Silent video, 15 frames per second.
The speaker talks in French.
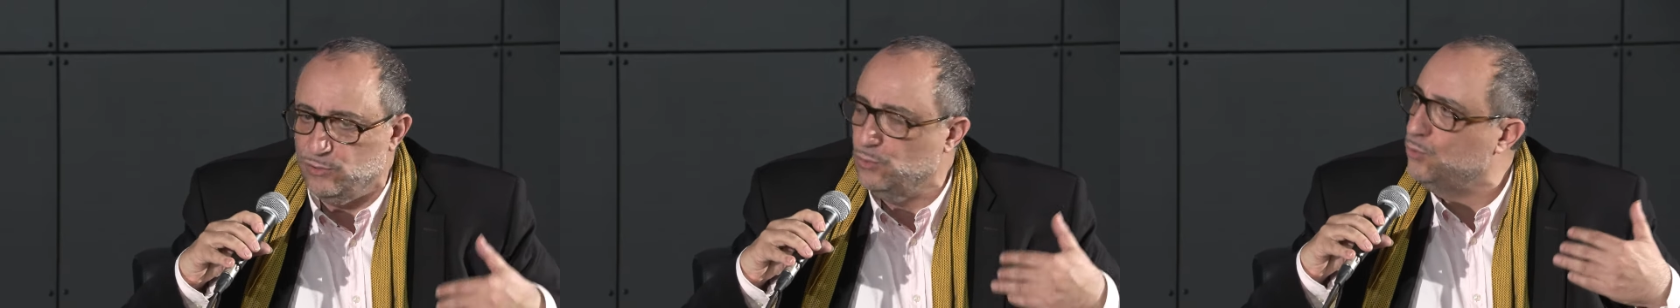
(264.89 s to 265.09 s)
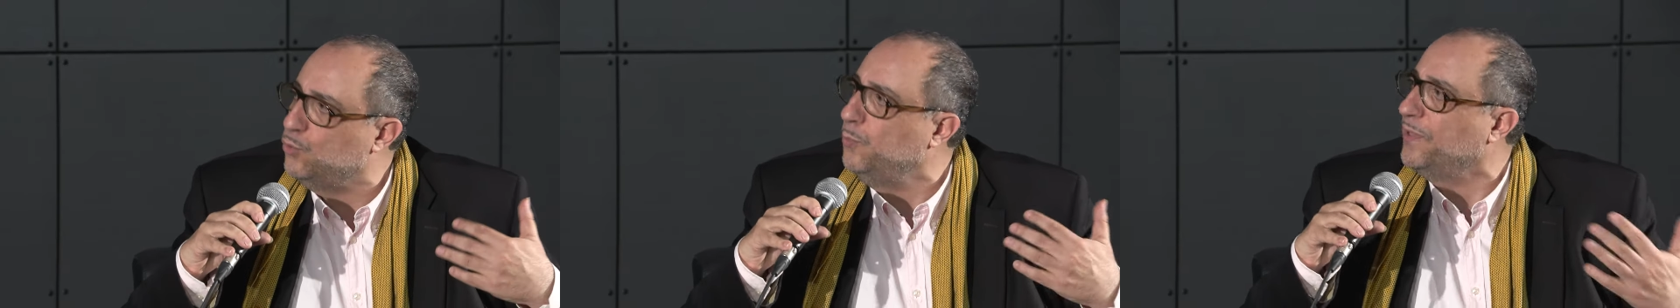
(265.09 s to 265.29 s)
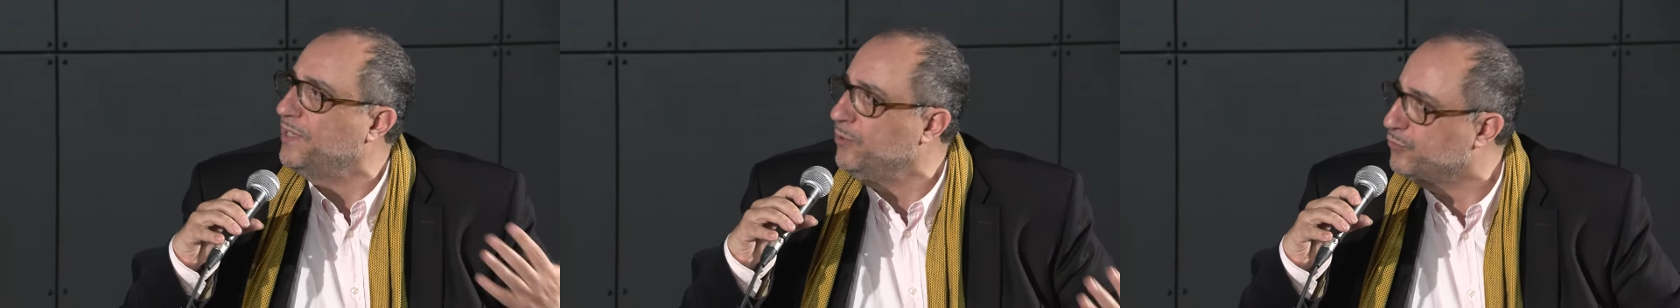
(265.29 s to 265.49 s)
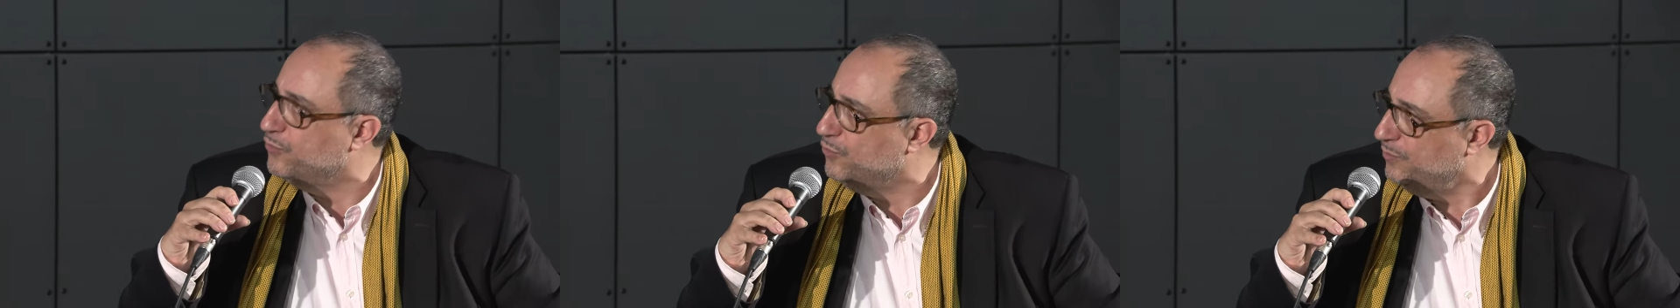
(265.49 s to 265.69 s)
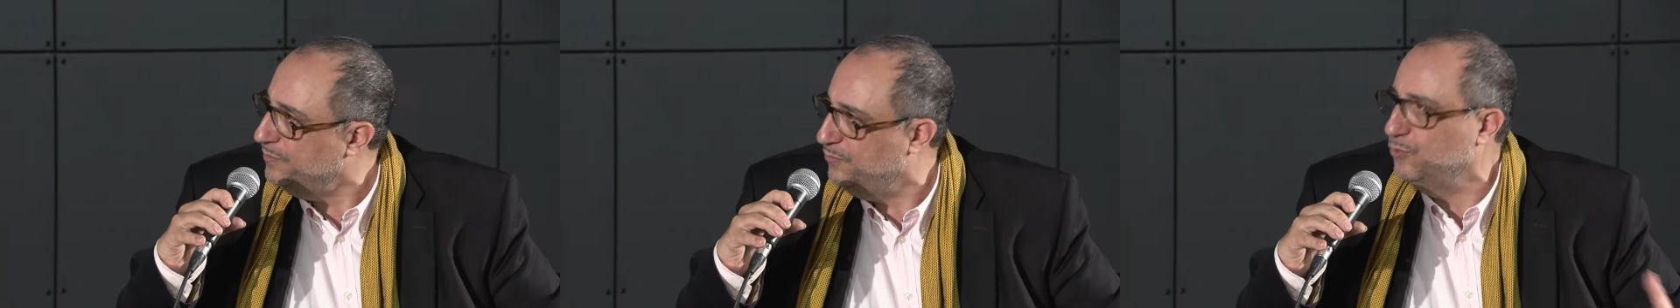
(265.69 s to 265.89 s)
de
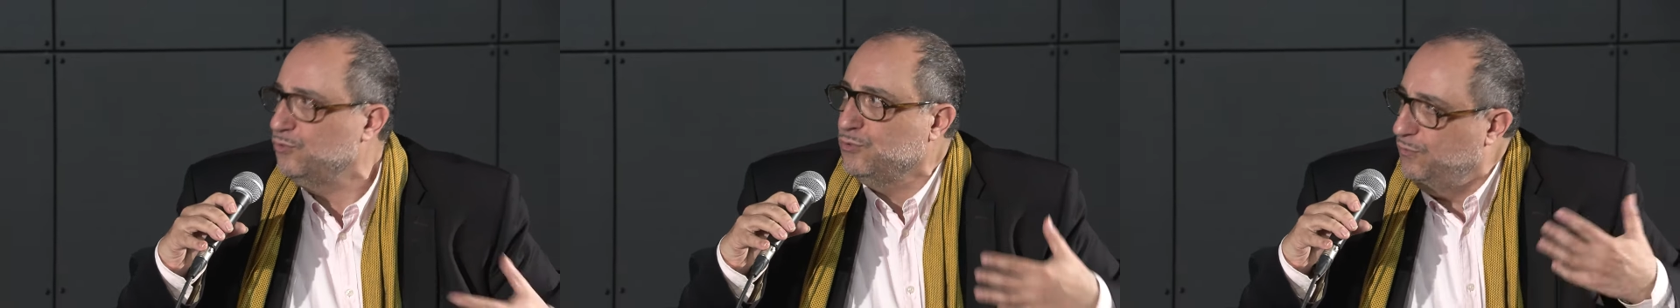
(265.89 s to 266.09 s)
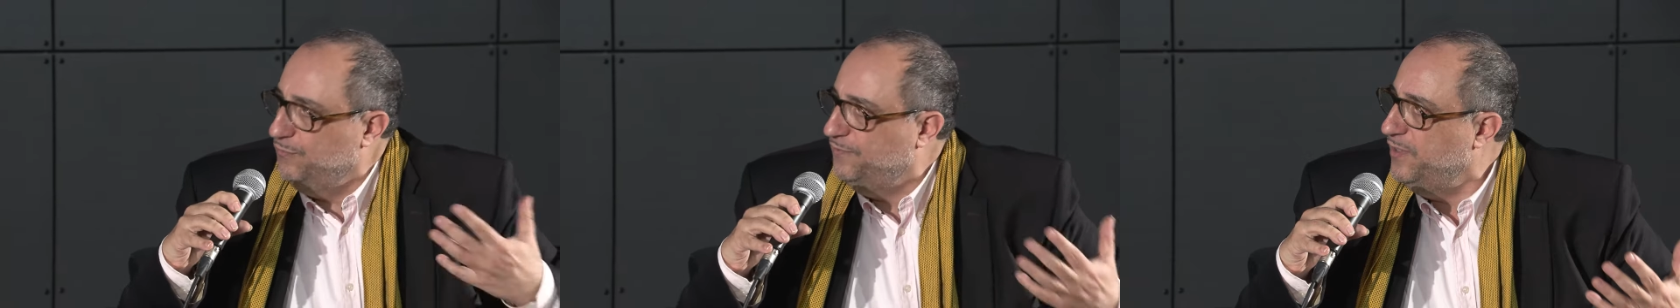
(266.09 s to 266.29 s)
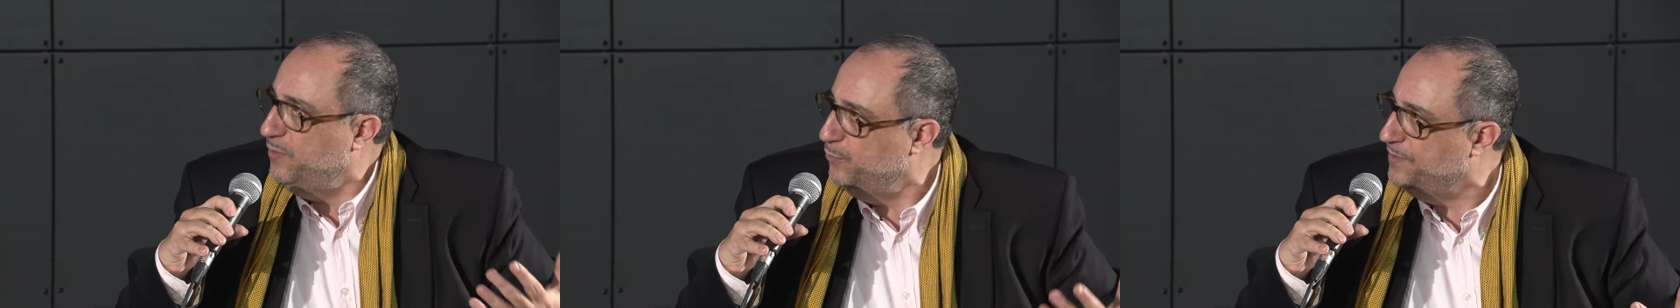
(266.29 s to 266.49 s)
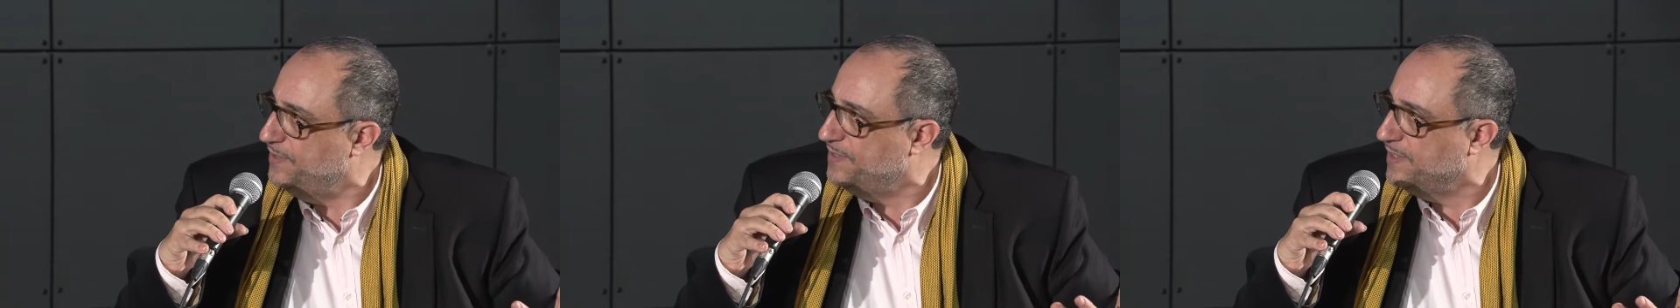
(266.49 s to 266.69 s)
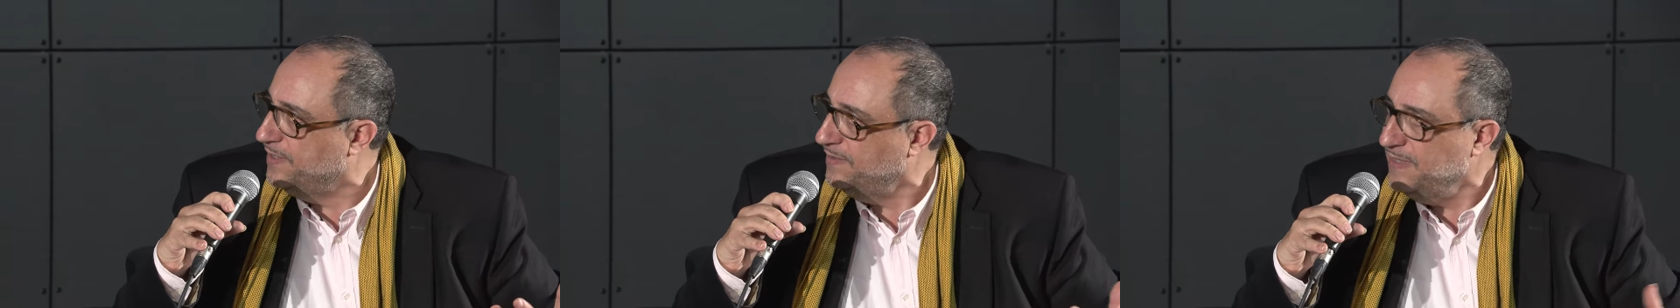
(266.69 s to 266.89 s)
compréhension de ce que fait le
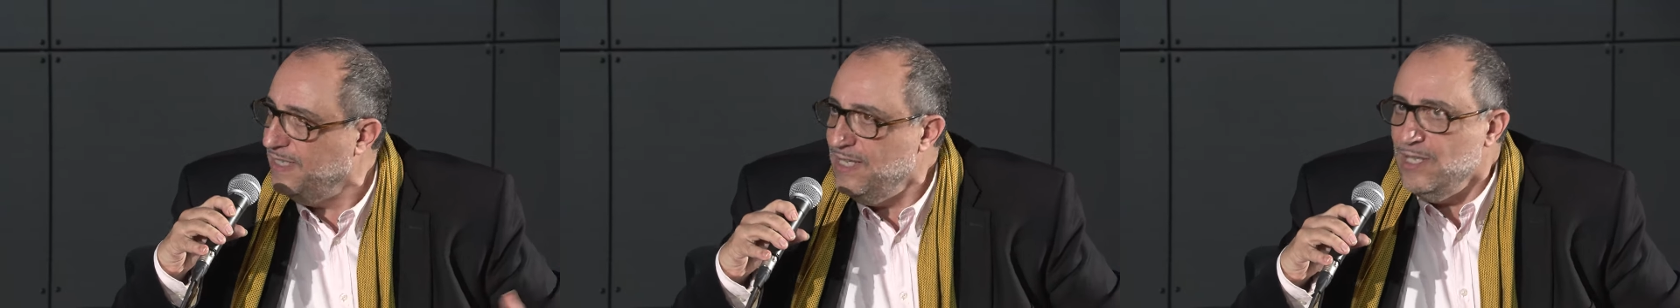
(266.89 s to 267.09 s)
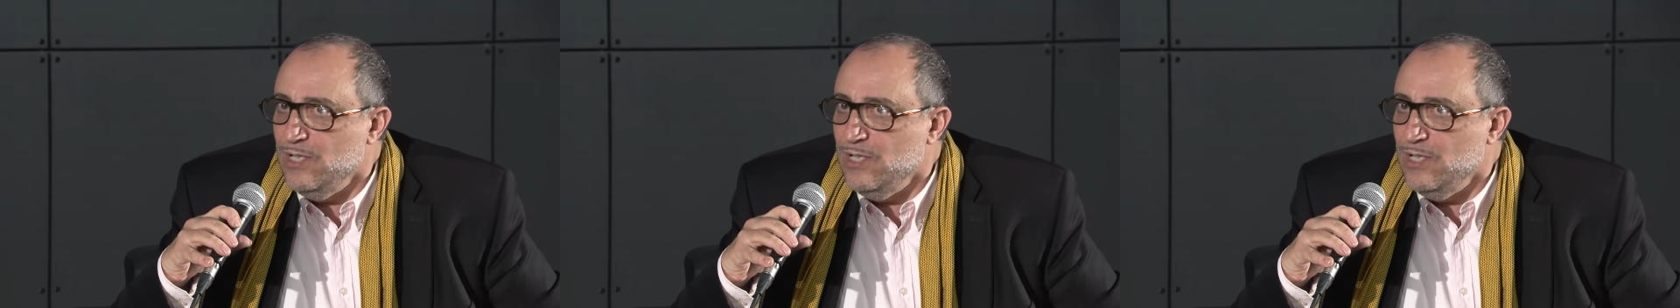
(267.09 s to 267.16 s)
musicien,